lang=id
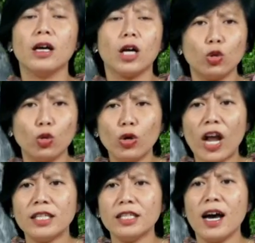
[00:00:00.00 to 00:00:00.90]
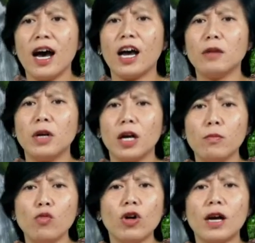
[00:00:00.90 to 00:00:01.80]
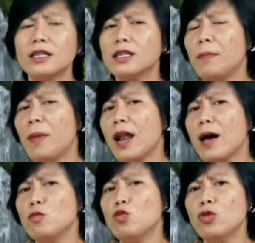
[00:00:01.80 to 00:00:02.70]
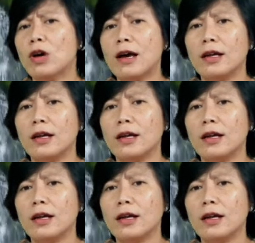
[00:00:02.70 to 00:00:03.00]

Keturunannya akan meremukkan kepalamu